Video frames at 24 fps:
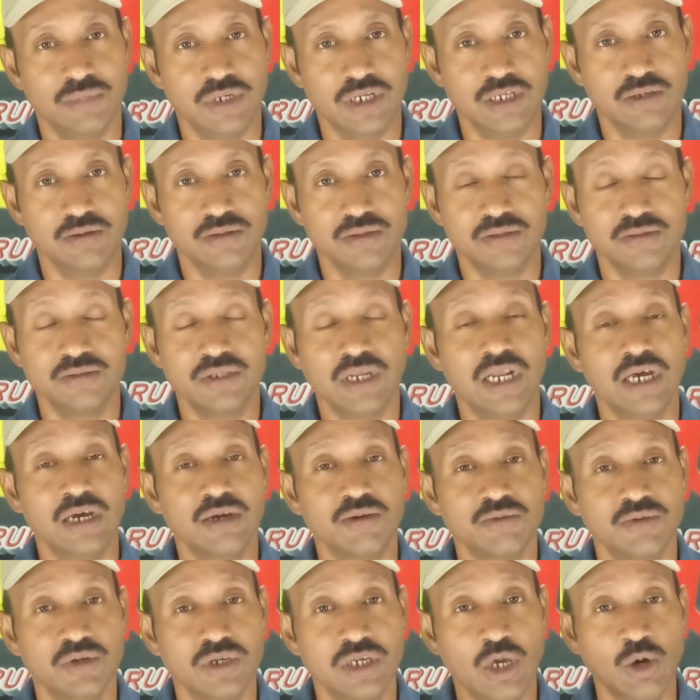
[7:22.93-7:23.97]
মানে তারা
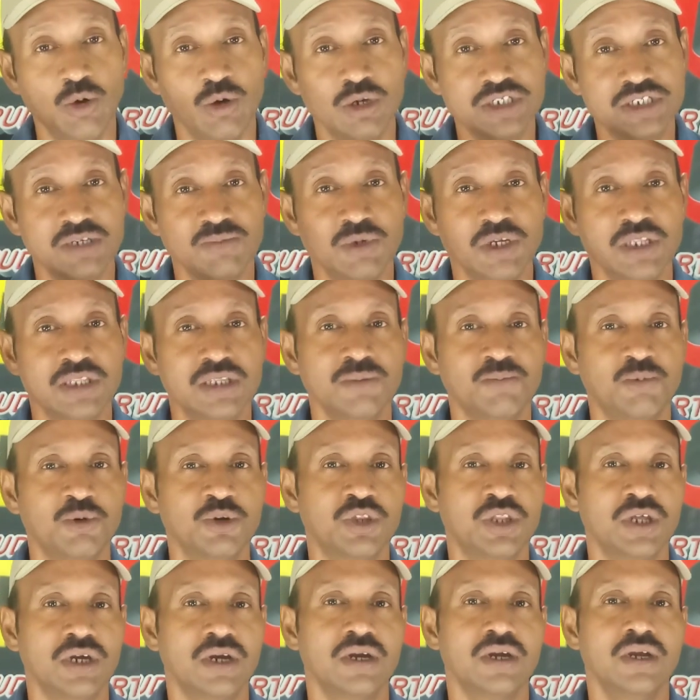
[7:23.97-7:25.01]
কেউ এসছে
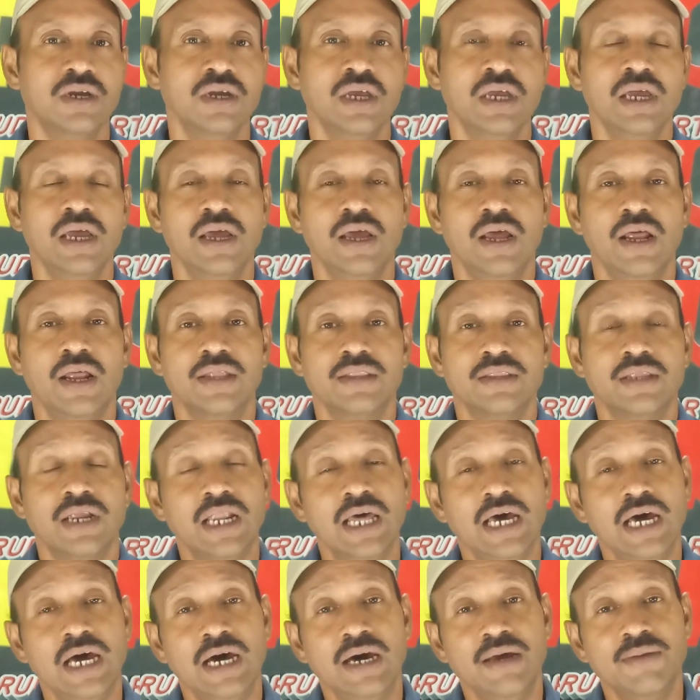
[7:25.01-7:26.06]
মেদিনীপুর থেকে
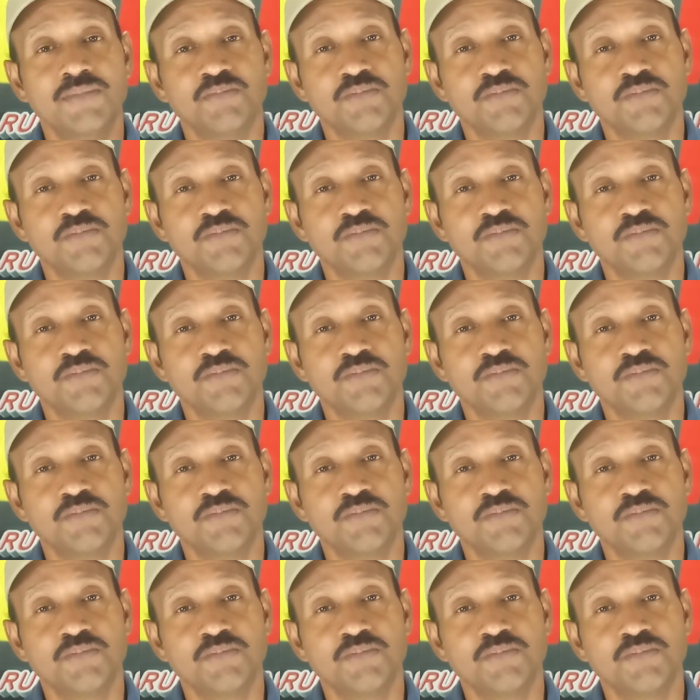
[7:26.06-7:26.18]
তারা